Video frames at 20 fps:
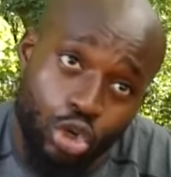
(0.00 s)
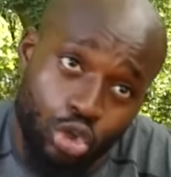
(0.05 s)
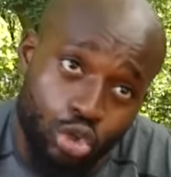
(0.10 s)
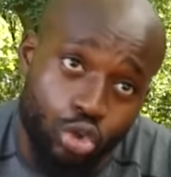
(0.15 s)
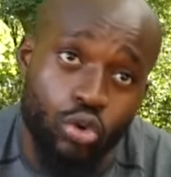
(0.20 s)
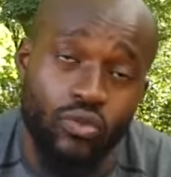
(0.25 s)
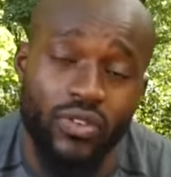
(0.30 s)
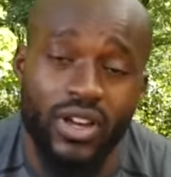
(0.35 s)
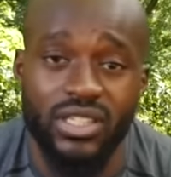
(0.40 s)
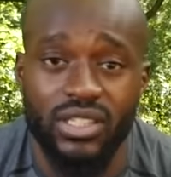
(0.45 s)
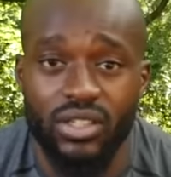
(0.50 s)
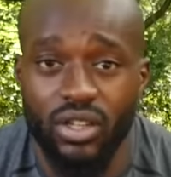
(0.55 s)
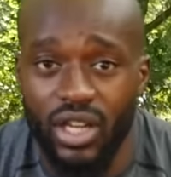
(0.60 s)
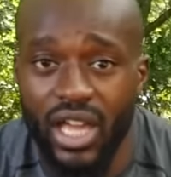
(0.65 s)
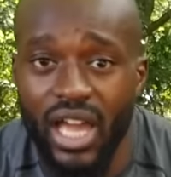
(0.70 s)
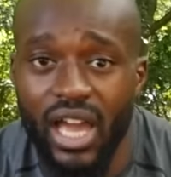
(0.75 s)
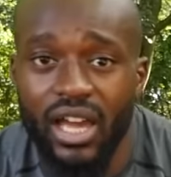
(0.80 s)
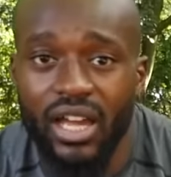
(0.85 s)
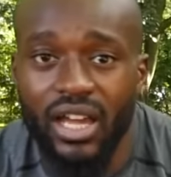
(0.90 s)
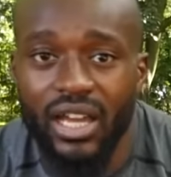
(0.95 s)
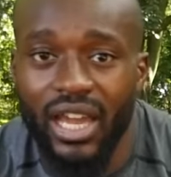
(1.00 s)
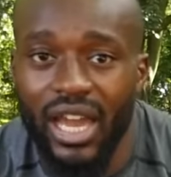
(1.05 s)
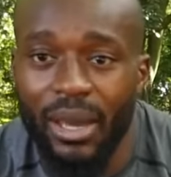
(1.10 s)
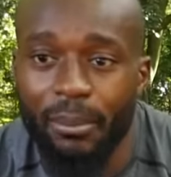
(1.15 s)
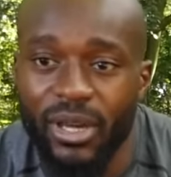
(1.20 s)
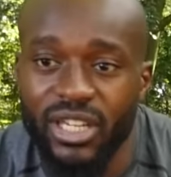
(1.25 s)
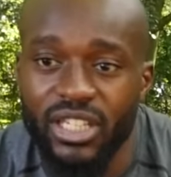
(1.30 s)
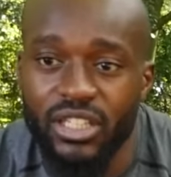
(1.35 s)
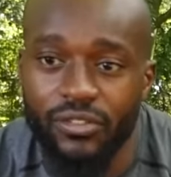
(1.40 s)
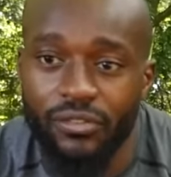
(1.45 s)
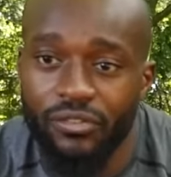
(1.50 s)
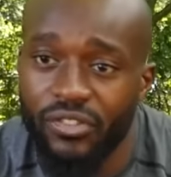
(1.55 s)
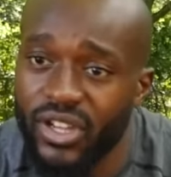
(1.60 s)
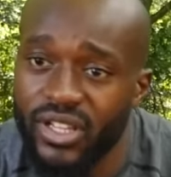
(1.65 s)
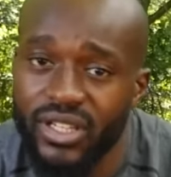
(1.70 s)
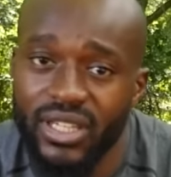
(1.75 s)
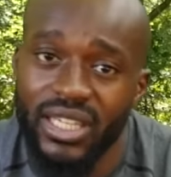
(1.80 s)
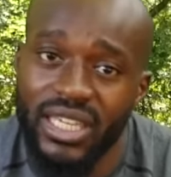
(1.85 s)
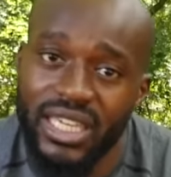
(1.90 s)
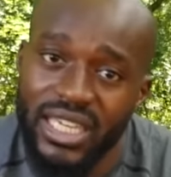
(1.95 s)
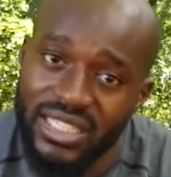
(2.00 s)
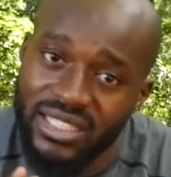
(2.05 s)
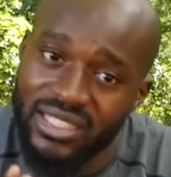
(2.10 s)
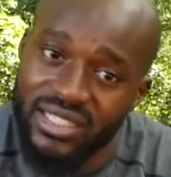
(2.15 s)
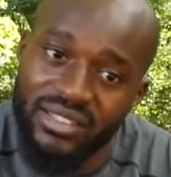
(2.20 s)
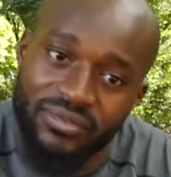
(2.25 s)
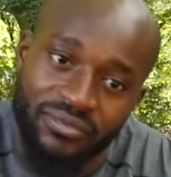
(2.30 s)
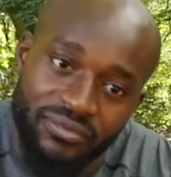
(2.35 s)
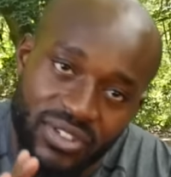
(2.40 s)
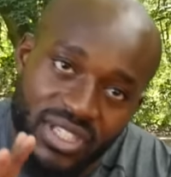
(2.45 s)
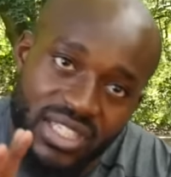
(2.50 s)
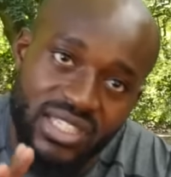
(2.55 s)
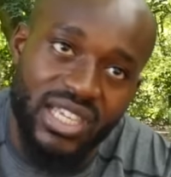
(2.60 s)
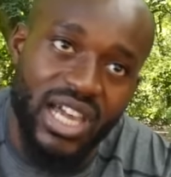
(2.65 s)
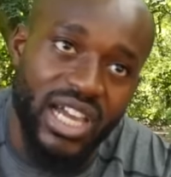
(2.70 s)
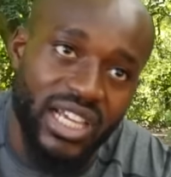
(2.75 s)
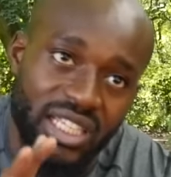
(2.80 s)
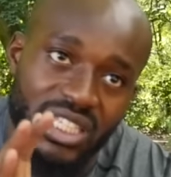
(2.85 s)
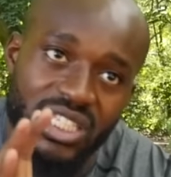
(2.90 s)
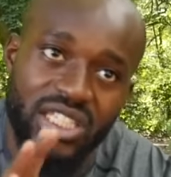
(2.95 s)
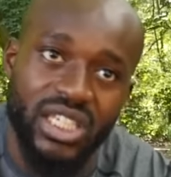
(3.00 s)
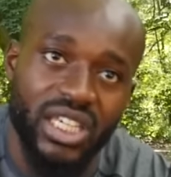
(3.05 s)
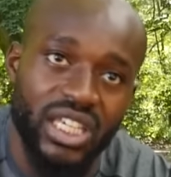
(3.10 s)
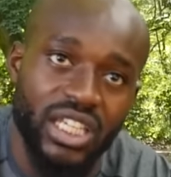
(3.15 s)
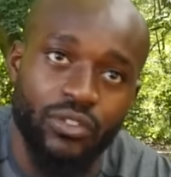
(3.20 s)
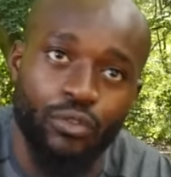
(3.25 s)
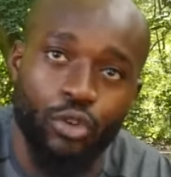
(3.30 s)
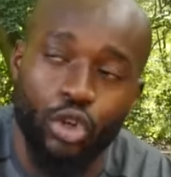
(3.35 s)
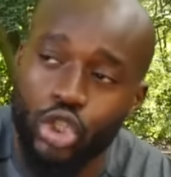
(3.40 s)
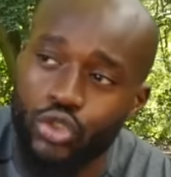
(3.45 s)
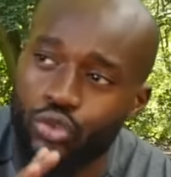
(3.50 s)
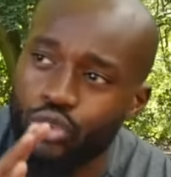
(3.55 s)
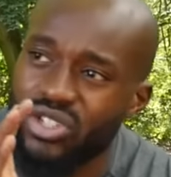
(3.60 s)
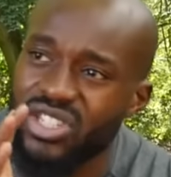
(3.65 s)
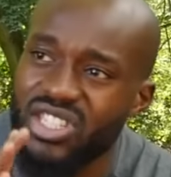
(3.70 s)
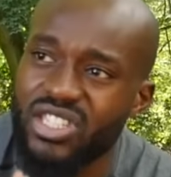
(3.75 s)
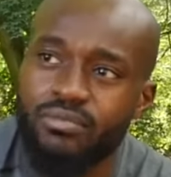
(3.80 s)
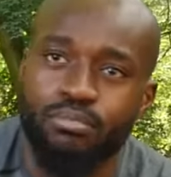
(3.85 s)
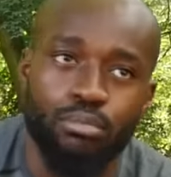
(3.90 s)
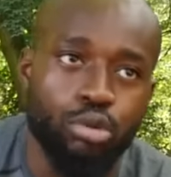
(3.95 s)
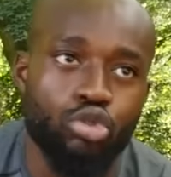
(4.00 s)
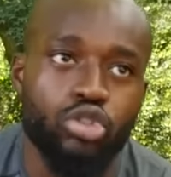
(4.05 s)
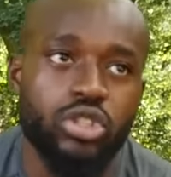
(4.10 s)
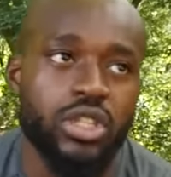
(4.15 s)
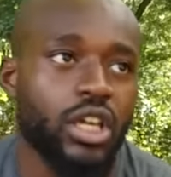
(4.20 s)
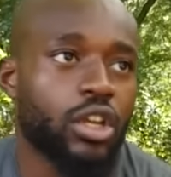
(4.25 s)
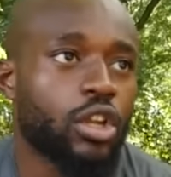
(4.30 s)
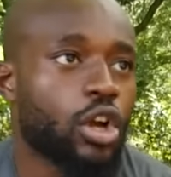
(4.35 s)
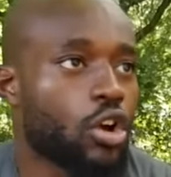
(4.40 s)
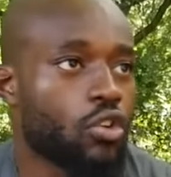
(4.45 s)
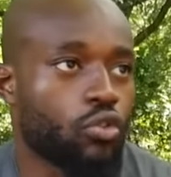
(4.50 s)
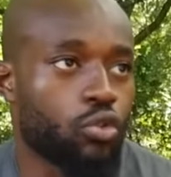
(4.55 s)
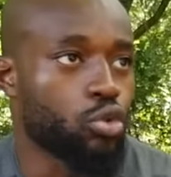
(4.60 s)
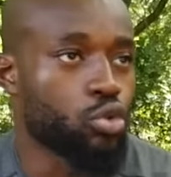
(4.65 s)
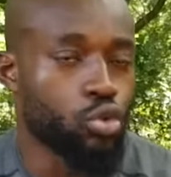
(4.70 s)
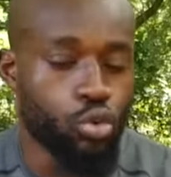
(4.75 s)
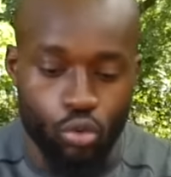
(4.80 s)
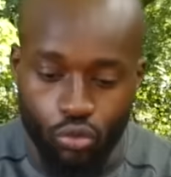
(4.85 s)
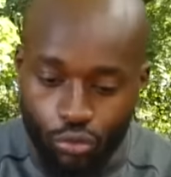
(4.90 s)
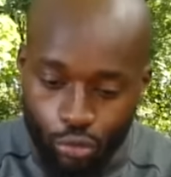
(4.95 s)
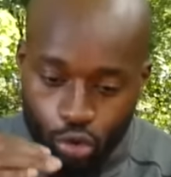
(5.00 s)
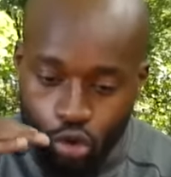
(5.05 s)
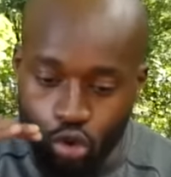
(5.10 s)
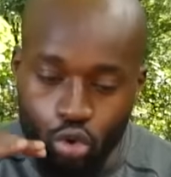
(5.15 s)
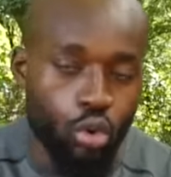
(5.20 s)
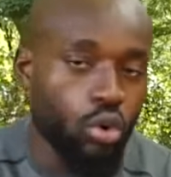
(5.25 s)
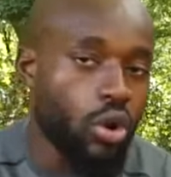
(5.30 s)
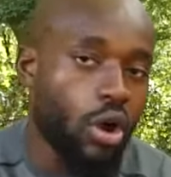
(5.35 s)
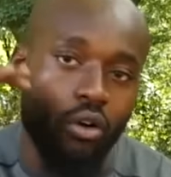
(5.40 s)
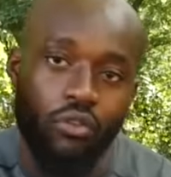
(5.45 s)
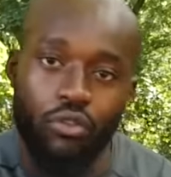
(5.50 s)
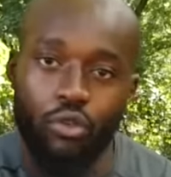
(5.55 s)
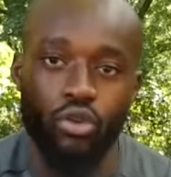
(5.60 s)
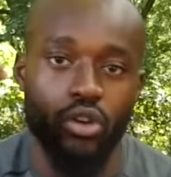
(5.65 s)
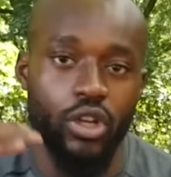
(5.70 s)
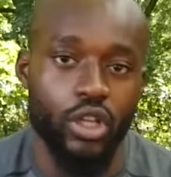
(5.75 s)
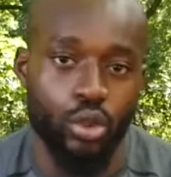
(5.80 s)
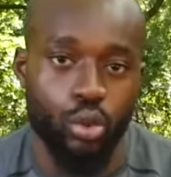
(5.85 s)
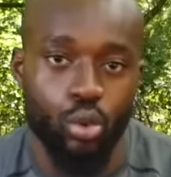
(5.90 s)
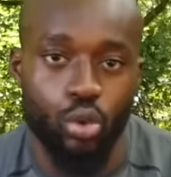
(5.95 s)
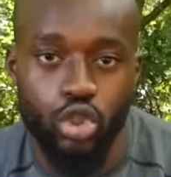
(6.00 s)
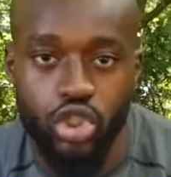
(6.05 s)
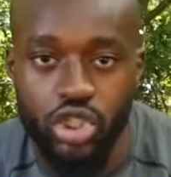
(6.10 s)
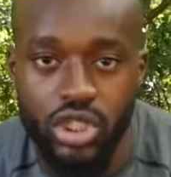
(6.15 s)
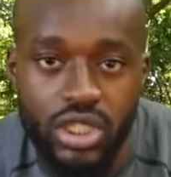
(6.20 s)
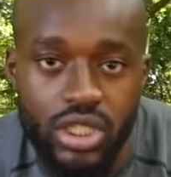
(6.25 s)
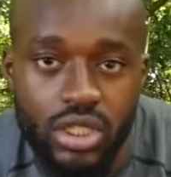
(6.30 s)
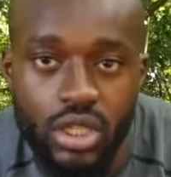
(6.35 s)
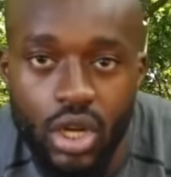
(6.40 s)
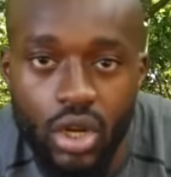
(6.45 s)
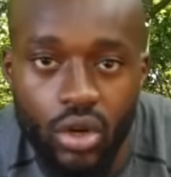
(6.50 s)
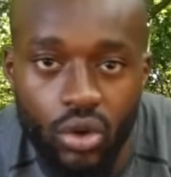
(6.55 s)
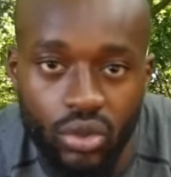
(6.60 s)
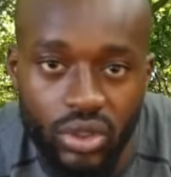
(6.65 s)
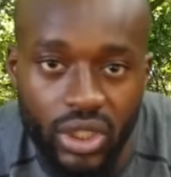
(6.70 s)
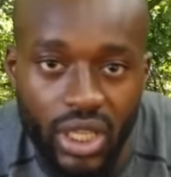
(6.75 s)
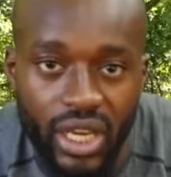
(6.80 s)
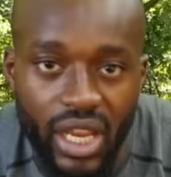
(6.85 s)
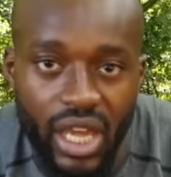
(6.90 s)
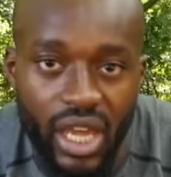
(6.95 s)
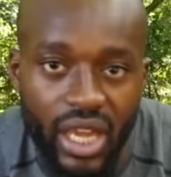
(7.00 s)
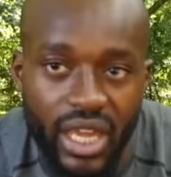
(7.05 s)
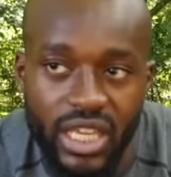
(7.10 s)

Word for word: Sowas ja, kann man nicht empfehlen. Ich, wie gesagt, ich rede wirklich von diesen Boostern, wo du von 0 auf 100 hochschießt und danach